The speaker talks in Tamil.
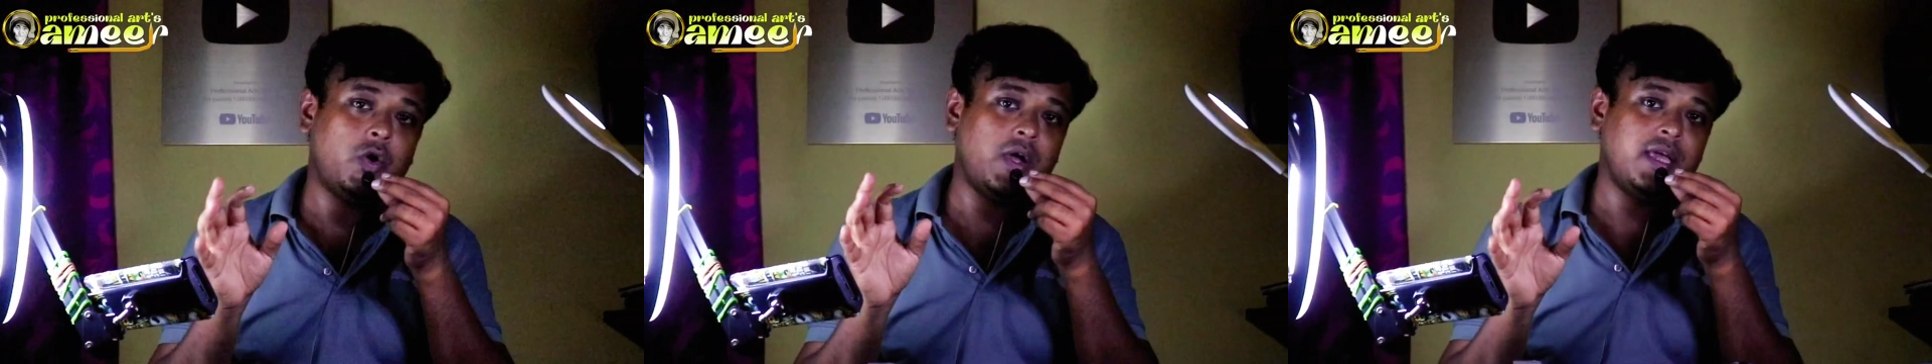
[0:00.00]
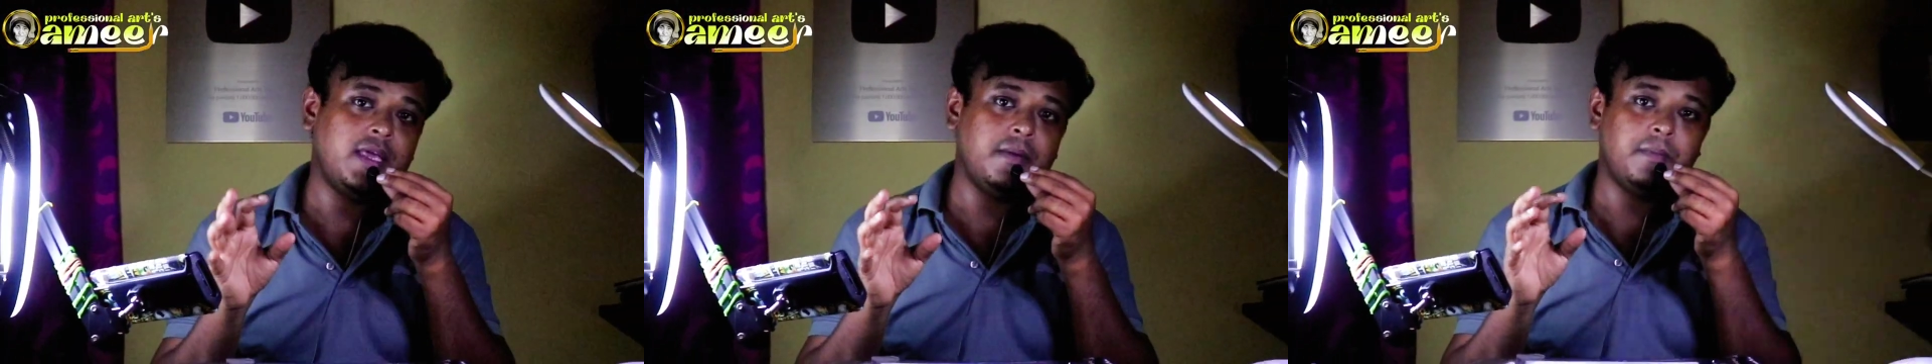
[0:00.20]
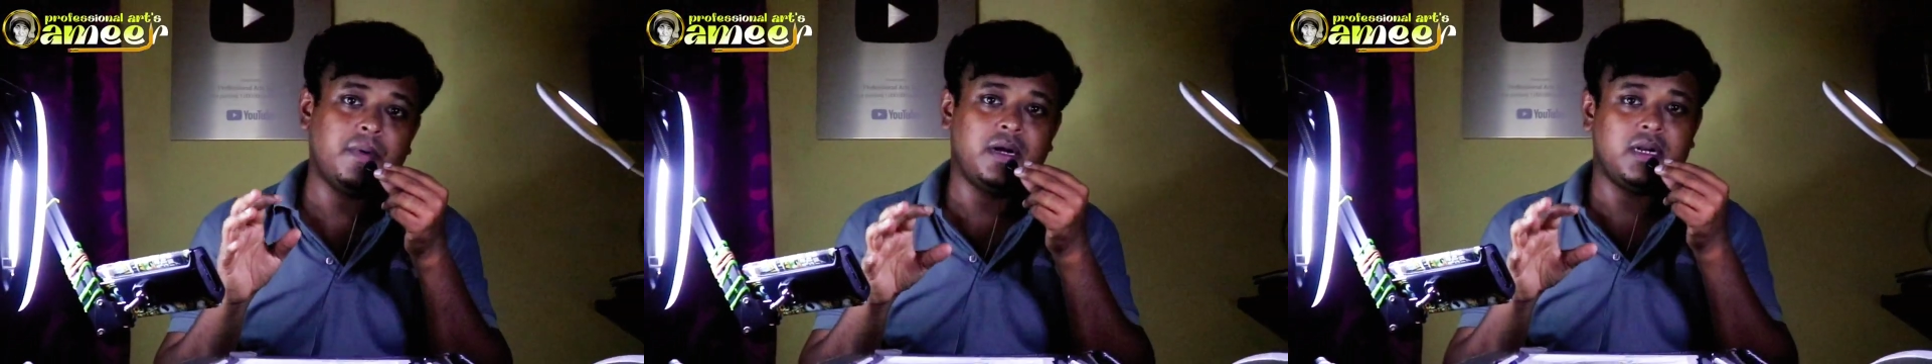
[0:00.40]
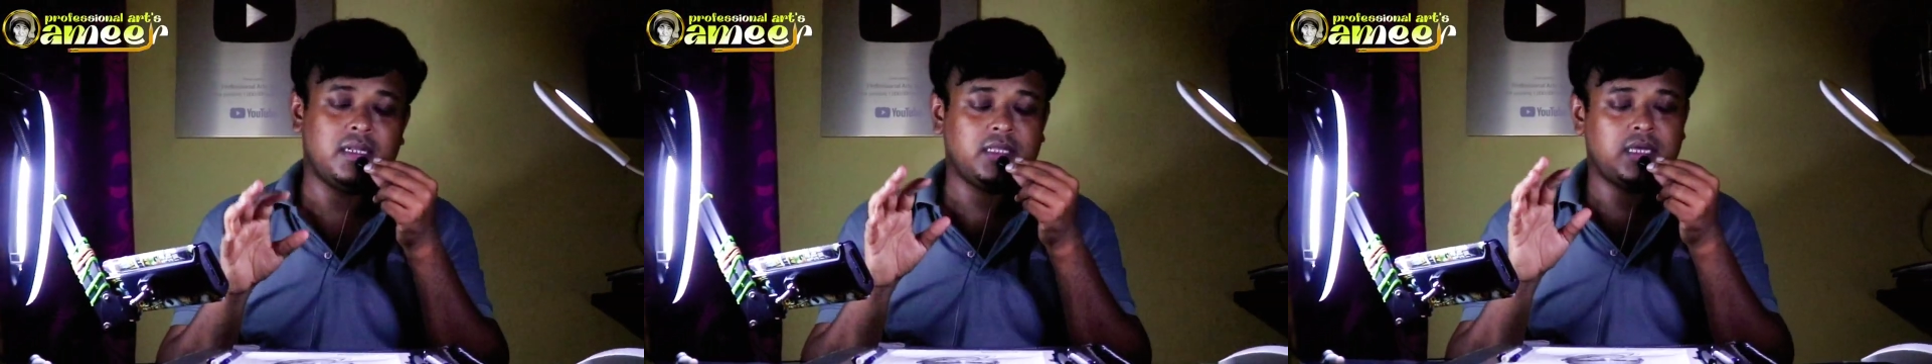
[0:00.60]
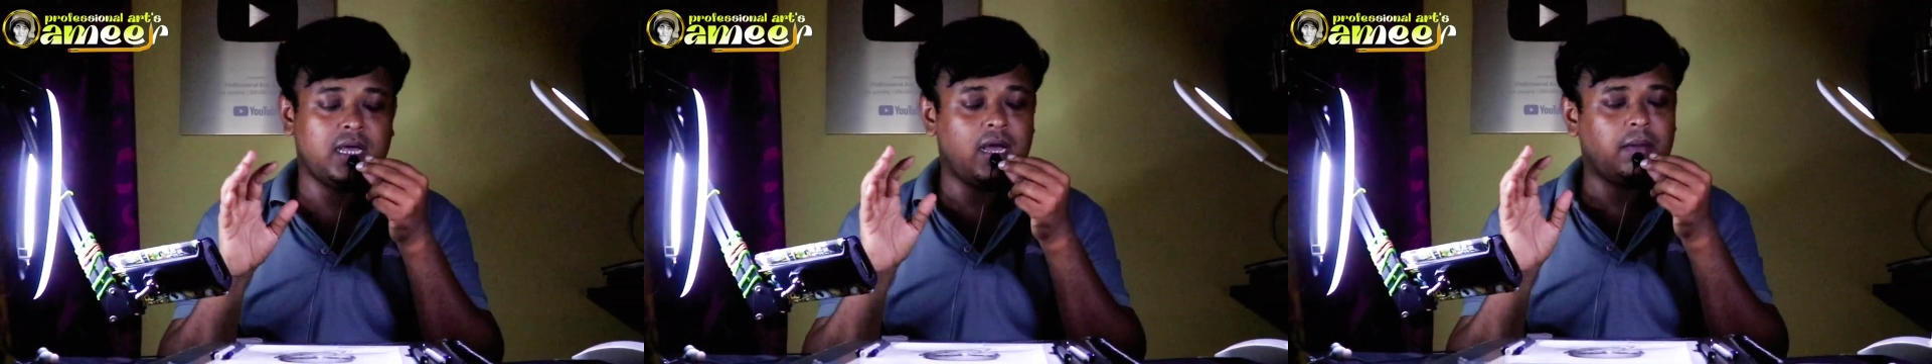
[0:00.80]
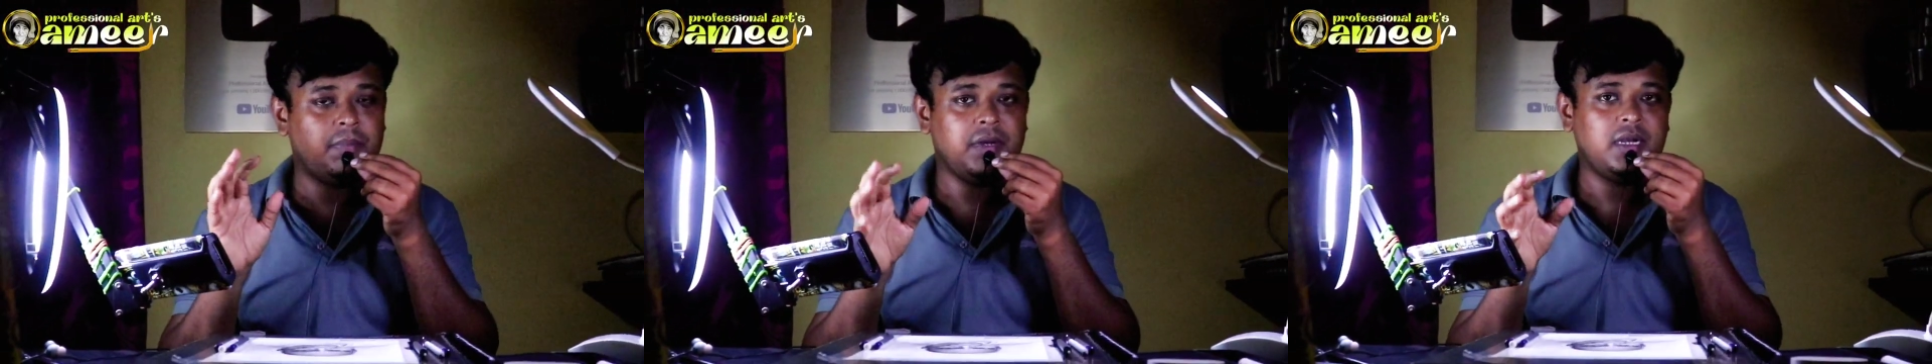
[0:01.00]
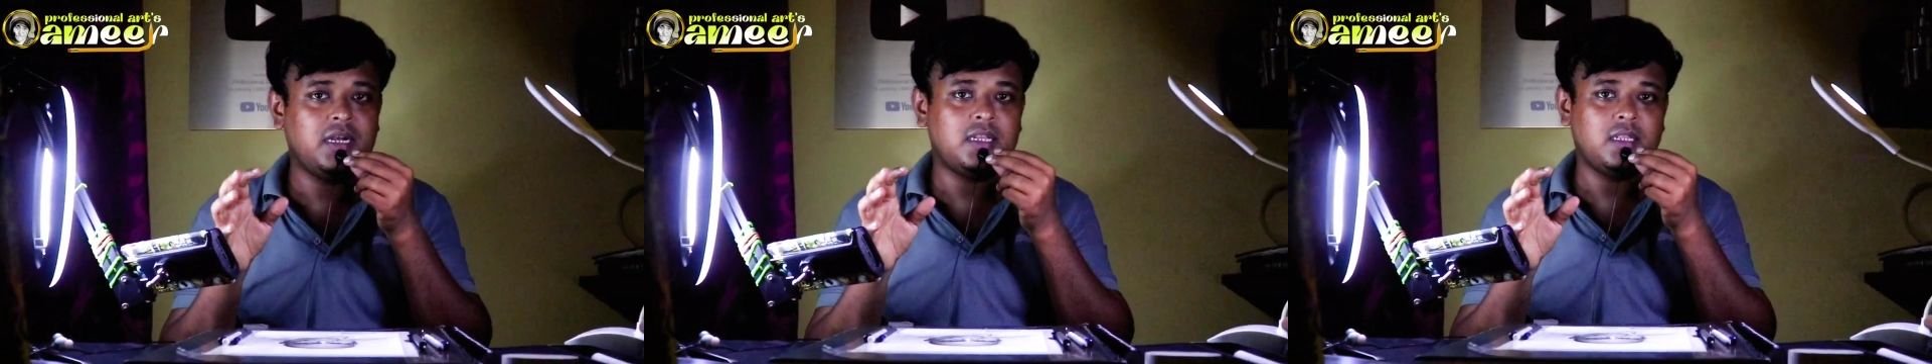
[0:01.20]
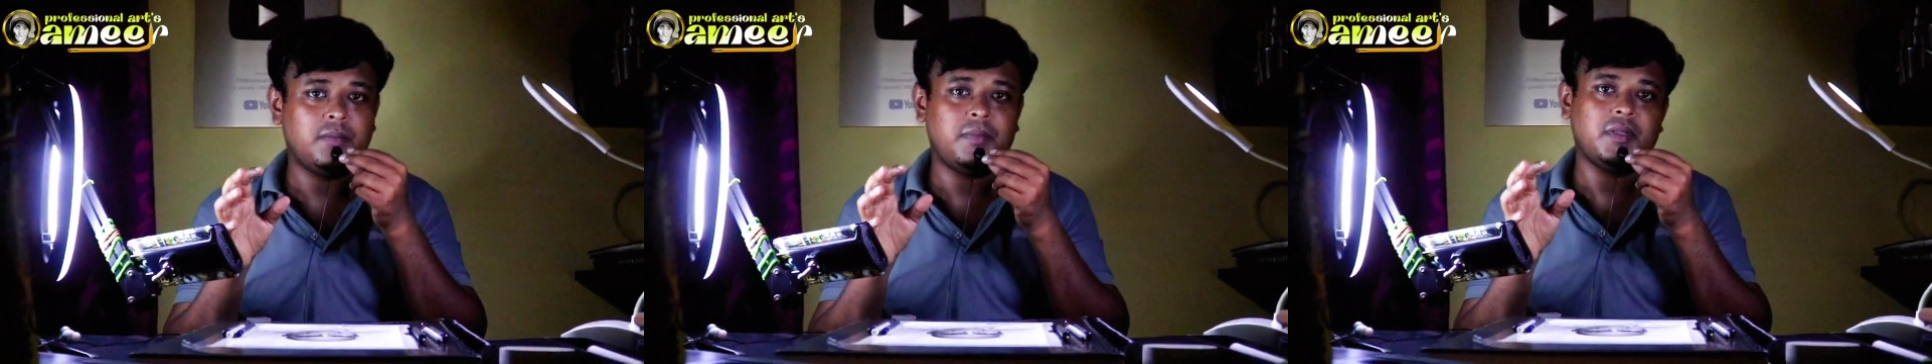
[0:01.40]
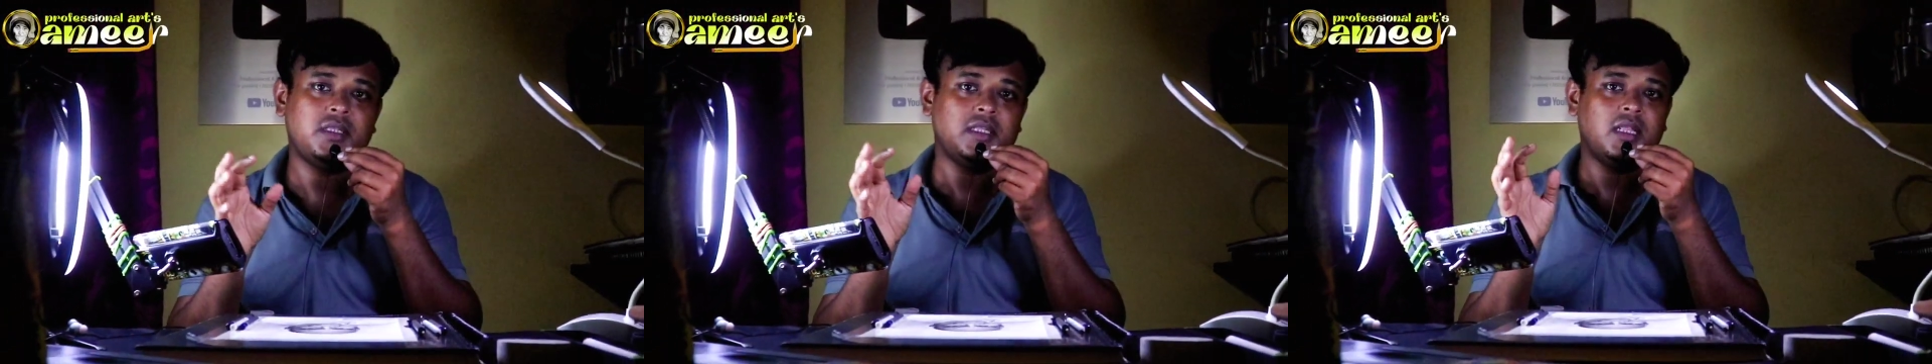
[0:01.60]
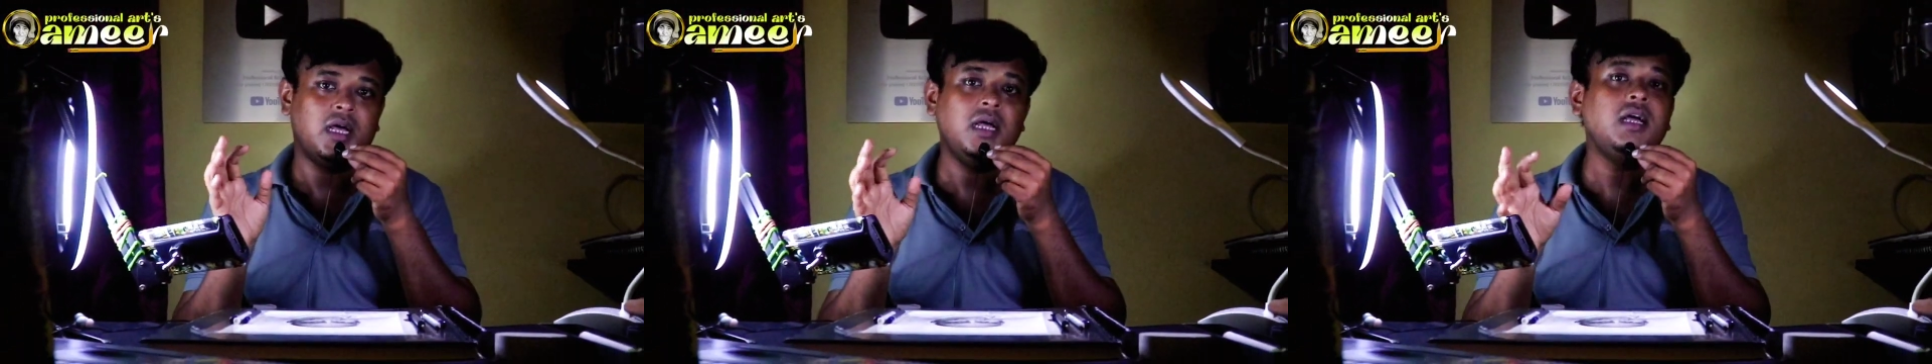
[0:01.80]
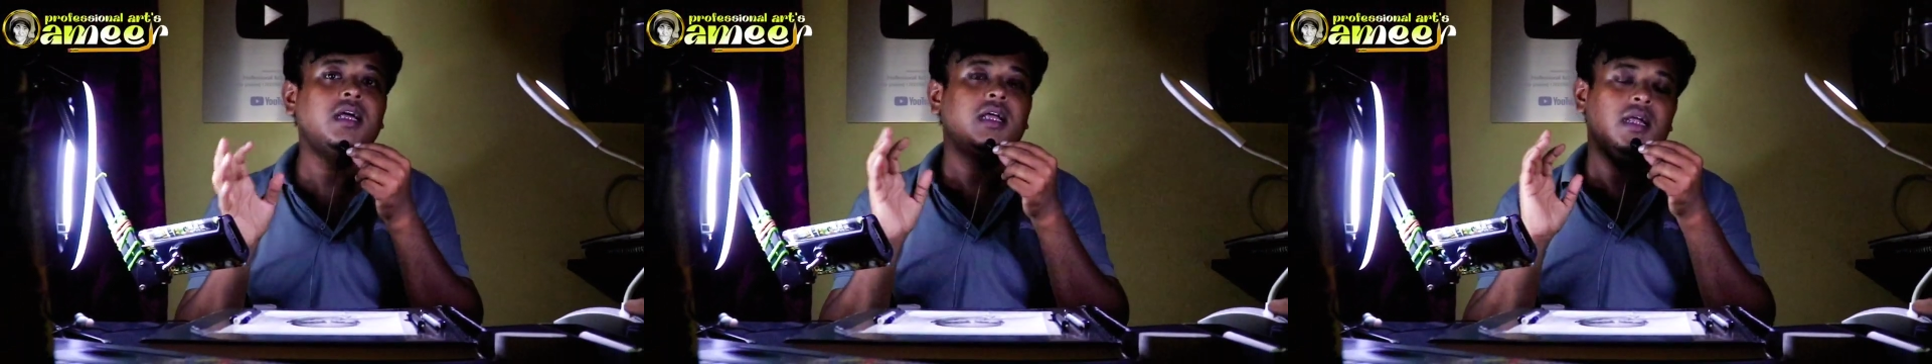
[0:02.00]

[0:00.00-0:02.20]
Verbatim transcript: ட்ராயிங் பண்ணுறது அப்படின்றத பற்றி தான்